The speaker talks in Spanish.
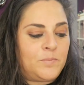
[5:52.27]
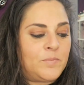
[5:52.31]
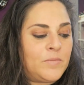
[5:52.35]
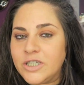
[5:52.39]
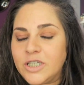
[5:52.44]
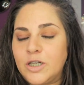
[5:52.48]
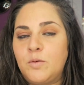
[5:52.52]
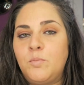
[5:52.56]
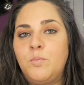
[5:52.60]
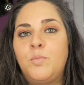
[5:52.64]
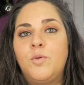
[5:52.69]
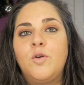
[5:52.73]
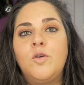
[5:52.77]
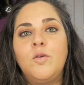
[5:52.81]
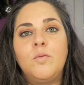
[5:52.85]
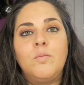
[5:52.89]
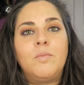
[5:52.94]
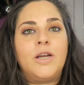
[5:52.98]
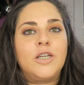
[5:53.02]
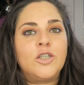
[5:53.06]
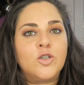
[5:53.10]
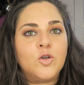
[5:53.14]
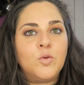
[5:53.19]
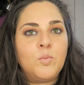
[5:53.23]
El shampoo
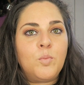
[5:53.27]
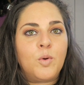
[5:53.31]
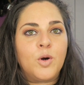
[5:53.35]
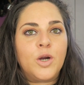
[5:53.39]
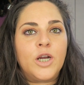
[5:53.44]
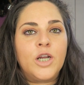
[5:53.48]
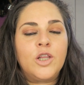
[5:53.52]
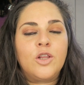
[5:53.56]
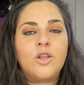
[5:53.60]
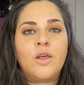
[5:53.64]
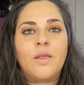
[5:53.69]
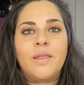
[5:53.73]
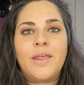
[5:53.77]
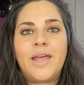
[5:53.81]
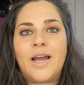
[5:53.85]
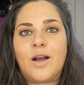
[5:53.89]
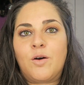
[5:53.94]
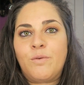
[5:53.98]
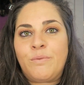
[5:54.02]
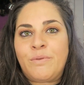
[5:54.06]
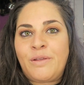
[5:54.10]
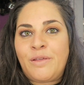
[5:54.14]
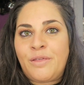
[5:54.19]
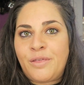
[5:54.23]
me echo un poquito de
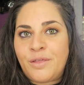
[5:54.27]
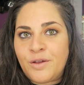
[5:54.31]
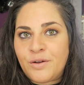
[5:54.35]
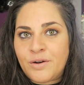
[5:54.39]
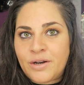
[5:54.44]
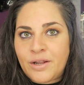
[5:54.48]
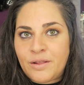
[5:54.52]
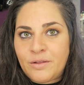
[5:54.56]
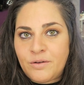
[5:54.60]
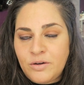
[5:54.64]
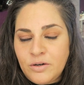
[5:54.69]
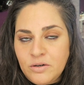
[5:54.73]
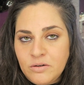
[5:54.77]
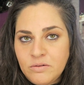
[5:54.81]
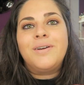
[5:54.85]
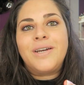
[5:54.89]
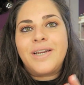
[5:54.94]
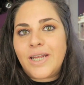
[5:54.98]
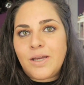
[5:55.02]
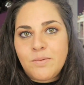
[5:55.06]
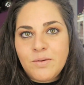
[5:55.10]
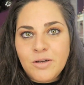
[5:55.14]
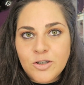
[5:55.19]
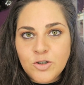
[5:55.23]
acondicionador,
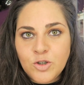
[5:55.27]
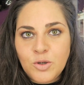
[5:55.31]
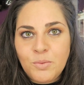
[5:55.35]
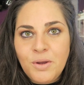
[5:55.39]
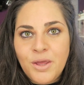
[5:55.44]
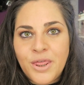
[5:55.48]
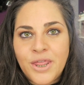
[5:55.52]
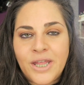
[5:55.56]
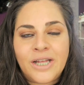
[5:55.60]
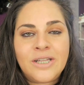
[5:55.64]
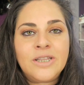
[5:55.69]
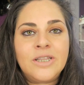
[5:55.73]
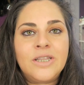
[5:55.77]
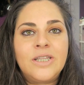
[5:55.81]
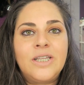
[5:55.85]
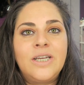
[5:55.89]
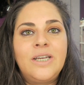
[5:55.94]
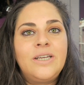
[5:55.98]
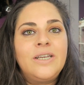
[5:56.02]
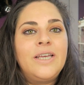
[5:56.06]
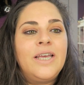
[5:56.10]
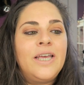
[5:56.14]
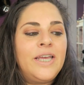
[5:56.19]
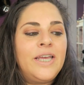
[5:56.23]
crema suavizante
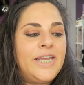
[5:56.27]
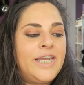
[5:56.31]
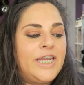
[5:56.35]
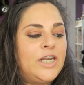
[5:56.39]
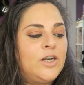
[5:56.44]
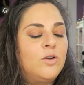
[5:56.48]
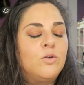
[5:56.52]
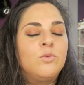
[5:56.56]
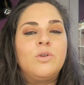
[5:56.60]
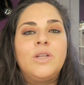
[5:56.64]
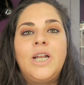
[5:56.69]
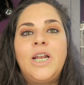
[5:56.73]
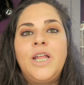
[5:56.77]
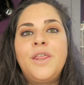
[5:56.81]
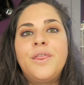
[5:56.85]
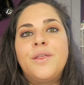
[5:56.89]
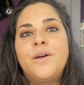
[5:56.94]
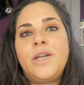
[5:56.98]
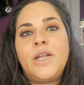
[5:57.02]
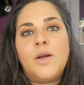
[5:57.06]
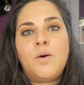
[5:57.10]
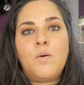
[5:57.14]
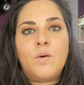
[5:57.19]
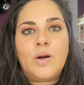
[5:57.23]
y no
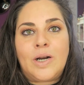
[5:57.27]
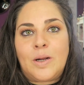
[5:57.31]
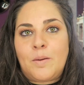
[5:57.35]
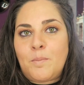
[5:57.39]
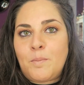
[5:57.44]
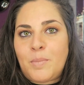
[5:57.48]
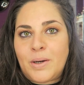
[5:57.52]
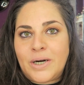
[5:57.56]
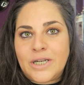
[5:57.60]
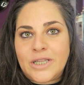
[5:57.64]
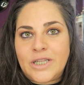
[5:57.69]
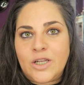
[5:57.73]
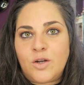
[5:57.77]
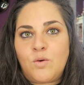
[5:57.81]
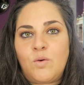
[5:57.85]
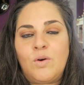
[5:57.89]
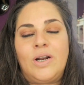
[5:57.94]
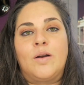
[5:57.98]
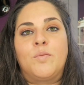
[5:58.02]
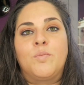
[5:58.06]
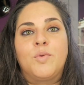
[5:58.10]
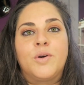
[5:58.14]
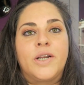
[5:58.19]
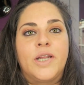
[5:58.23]
utilizo ninguna en particular.